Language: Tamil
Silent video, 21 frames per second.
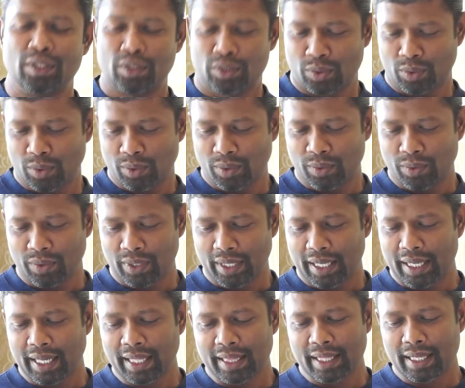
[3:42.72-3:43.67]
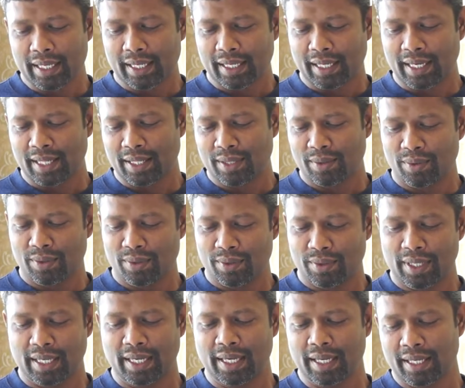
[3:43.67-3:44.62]
ஸோ எந்த காரணத்தை கொண்டு
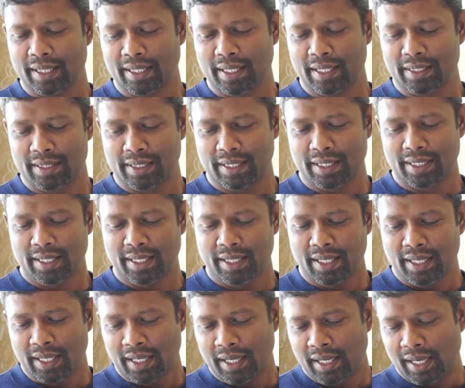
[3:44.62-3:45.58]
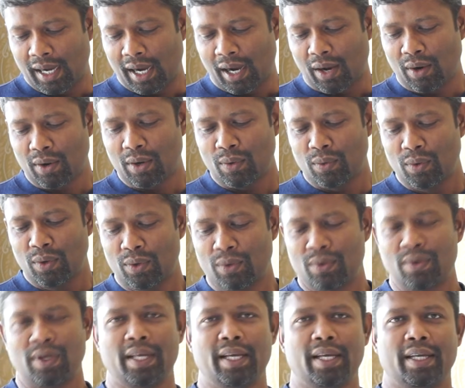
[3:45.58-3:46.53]
என்ன இருந்தாலும் சரி அவங்க
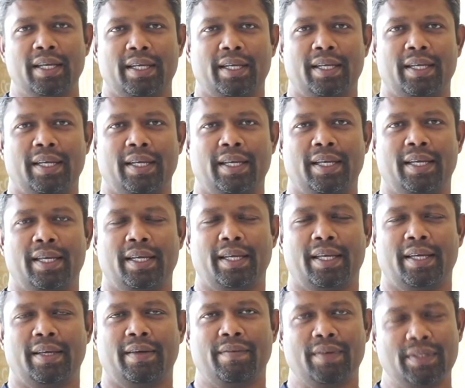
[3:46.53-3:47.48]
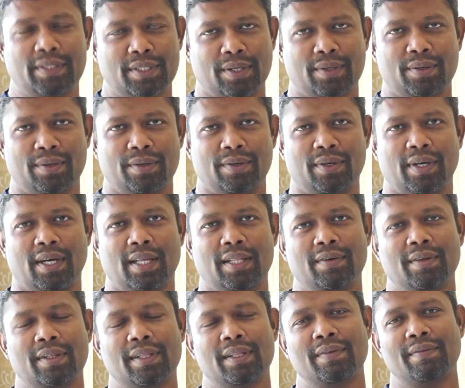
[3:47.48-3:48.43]
உள்ளுக்குள்ளேயே வச்சுருக்கணும் அதை
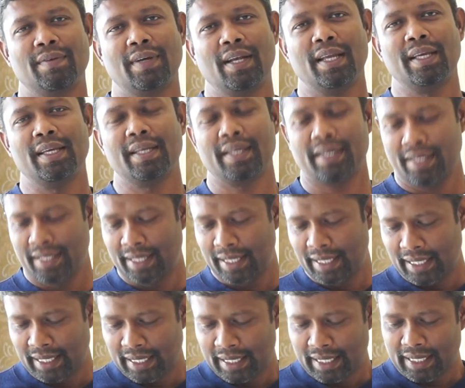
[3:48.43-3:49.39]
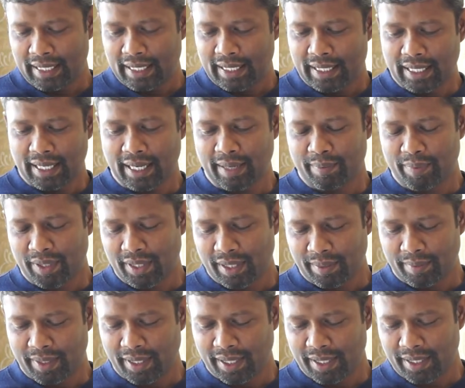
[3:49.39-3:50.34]
வந்து வெளியே
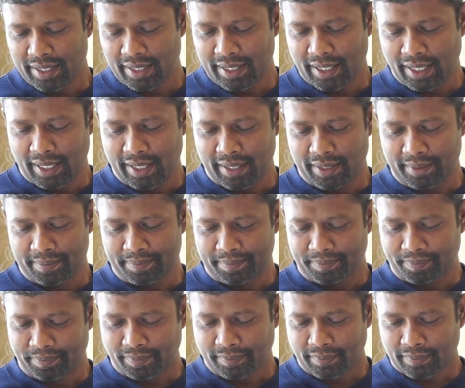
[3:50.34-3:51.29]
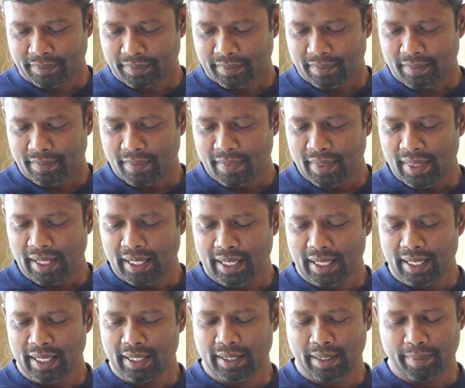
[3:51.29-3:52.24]
தெரியப்படுத்தாமல் இருக்கிறது நல்லது
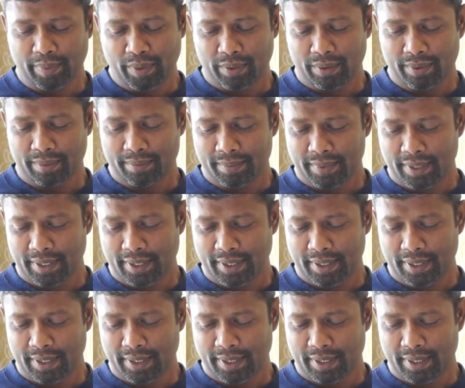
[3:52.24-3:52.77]
அதுக்கப்புறம்